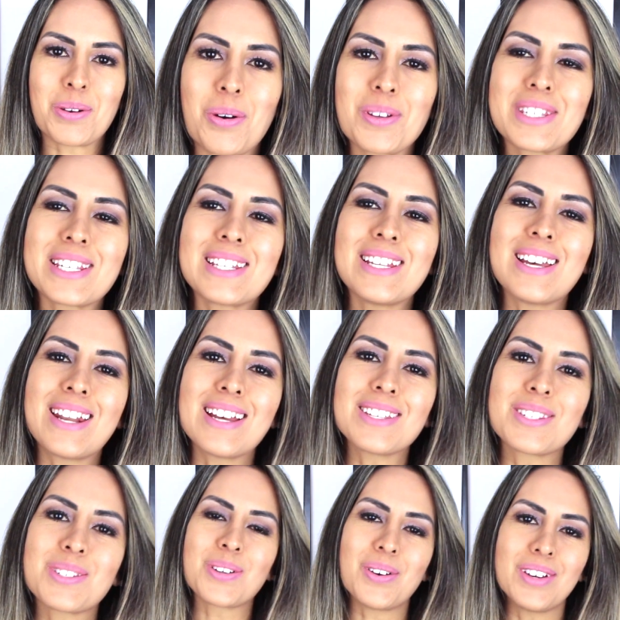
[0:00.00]

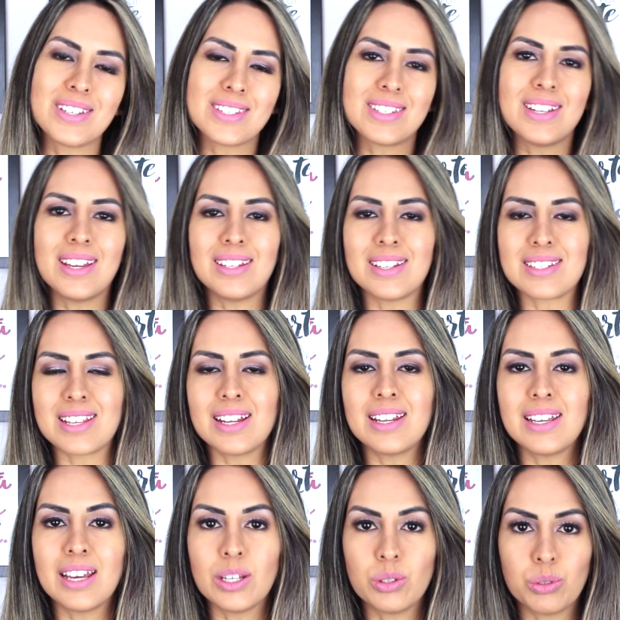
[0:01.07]
considerações né, dessa
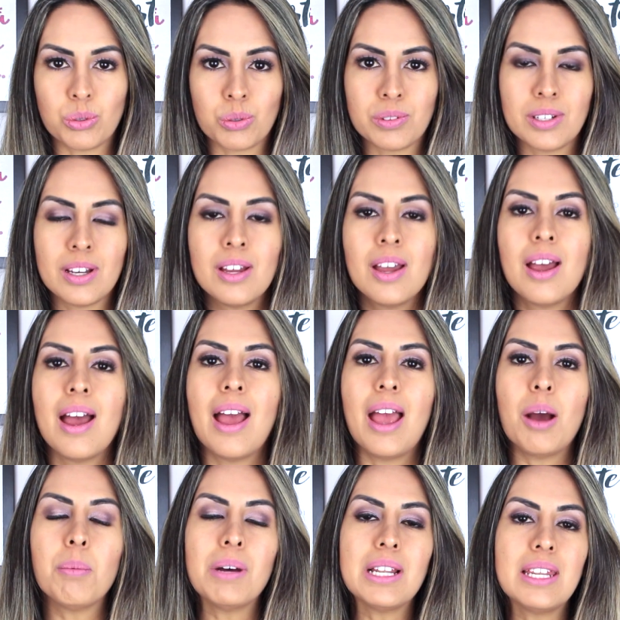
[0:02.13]
linha toda.
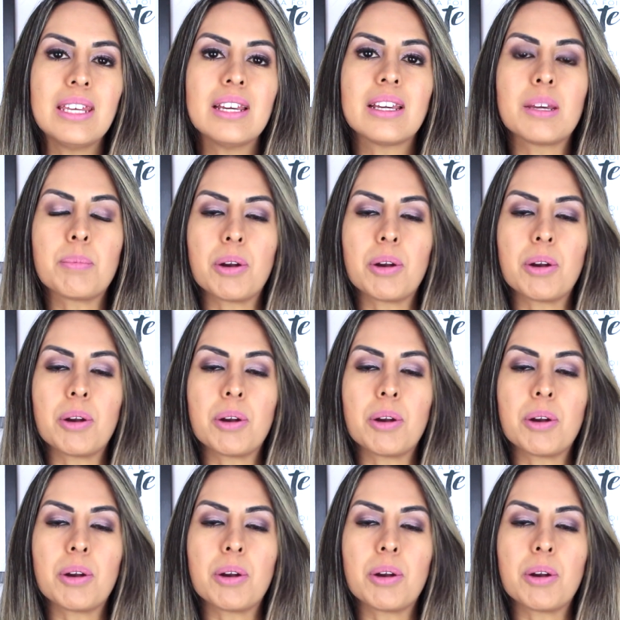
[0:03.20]
É uma linha que